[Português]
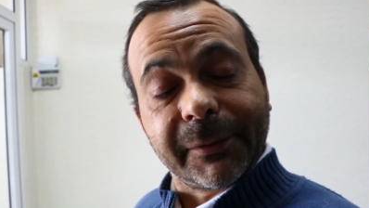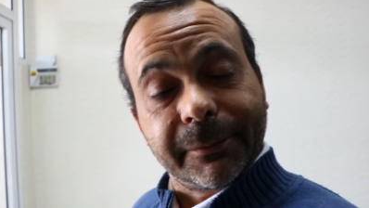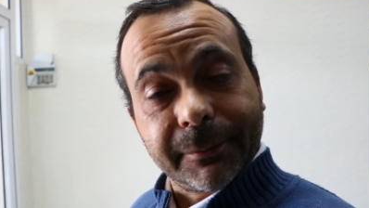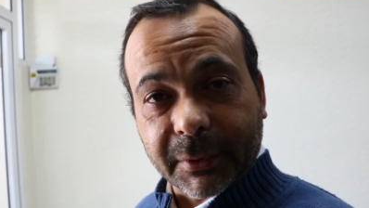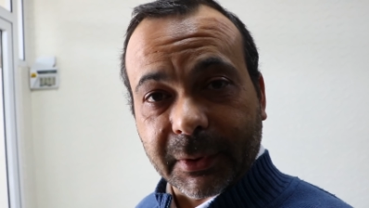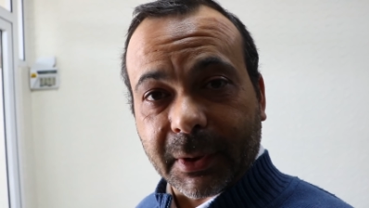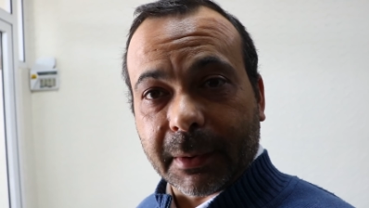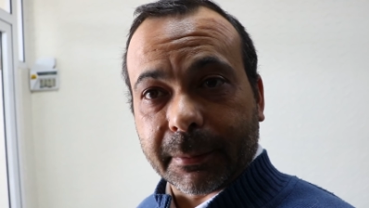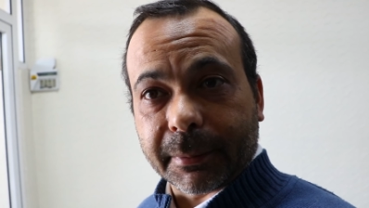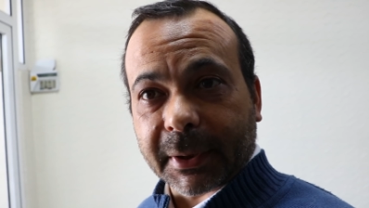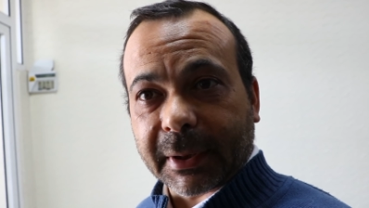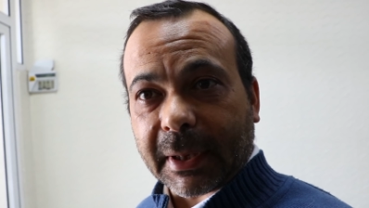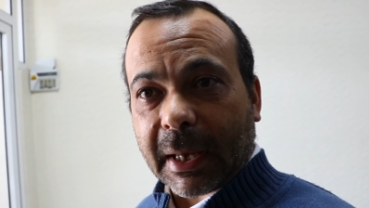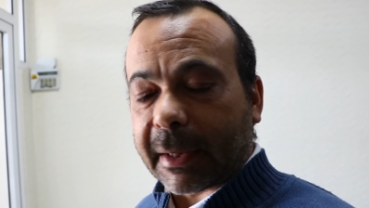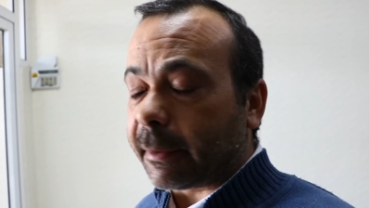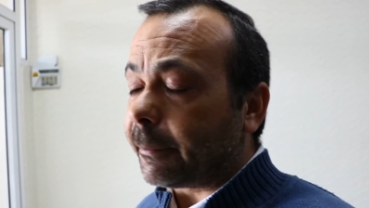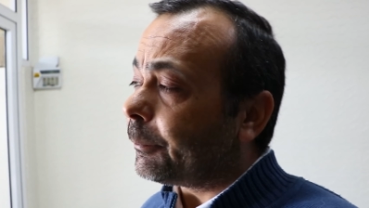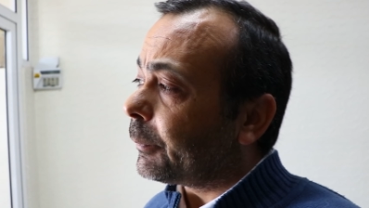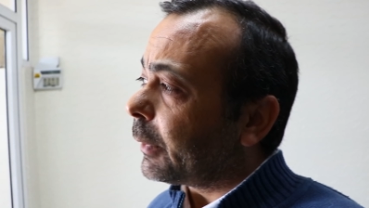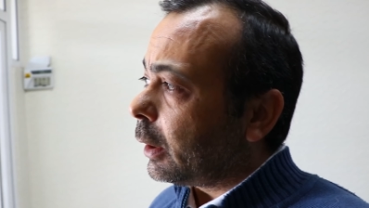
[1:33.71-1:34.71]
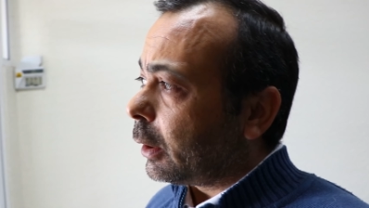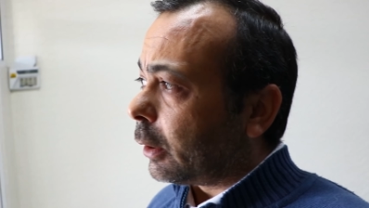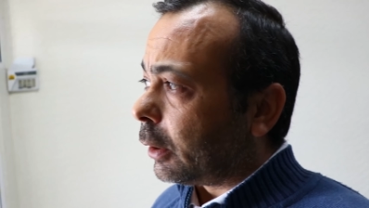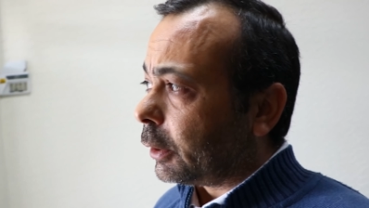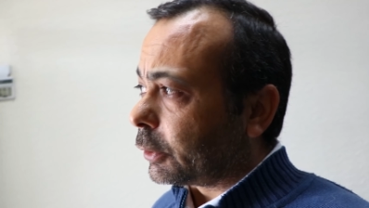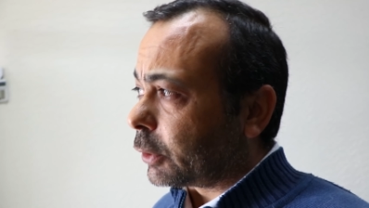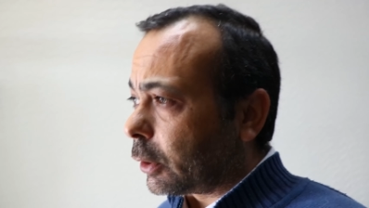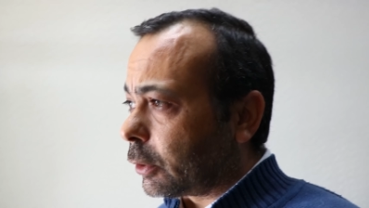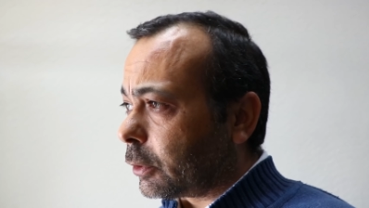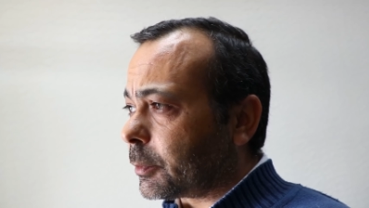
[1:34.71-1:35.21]
não é verdade?
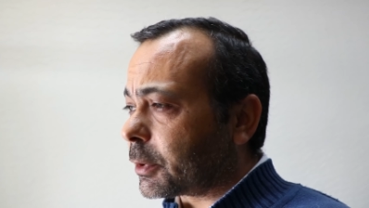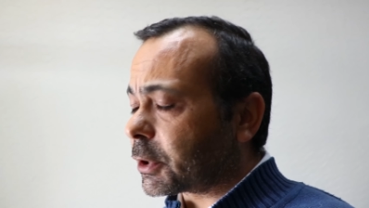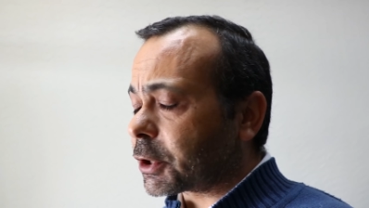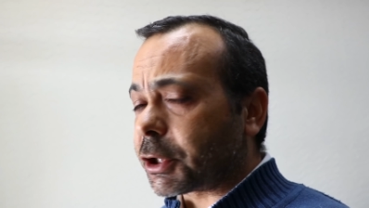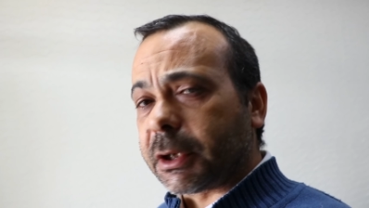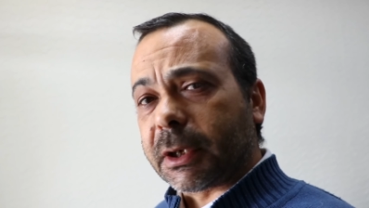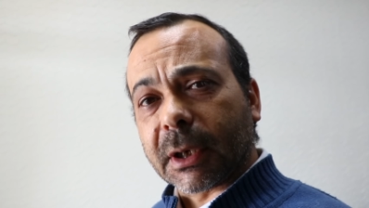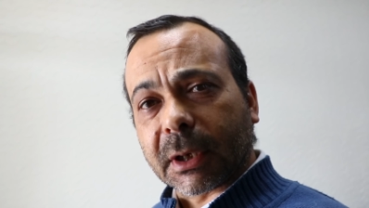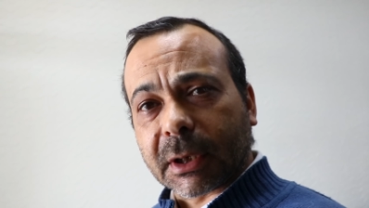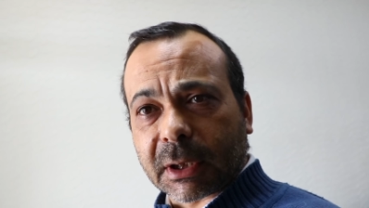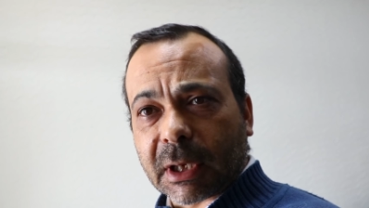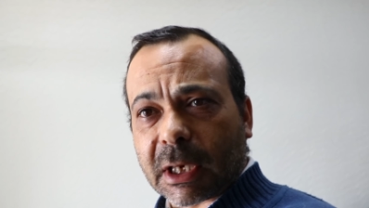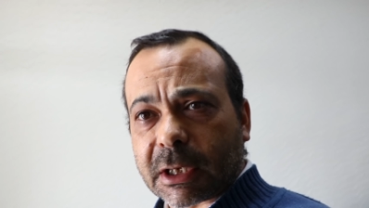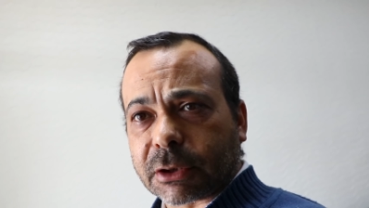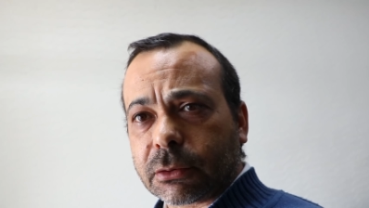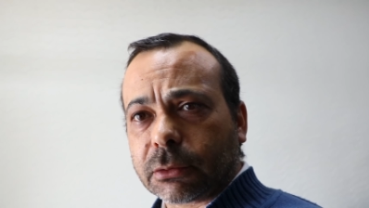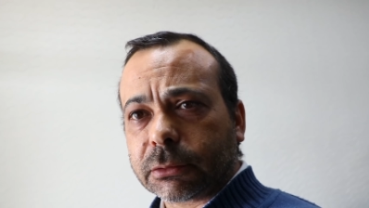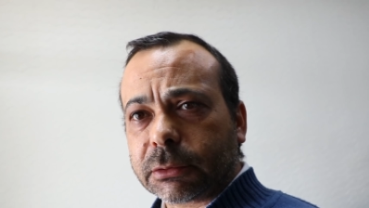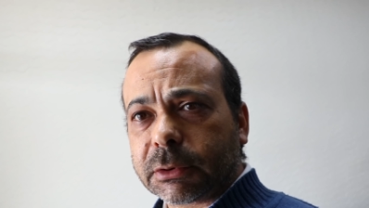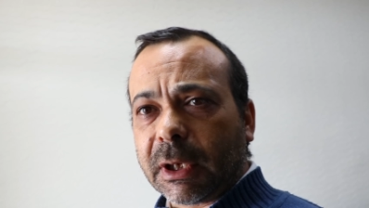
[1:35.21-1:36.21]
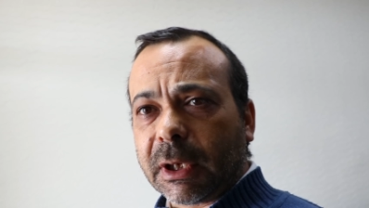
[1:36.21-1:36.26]
Ou então imagina que estás num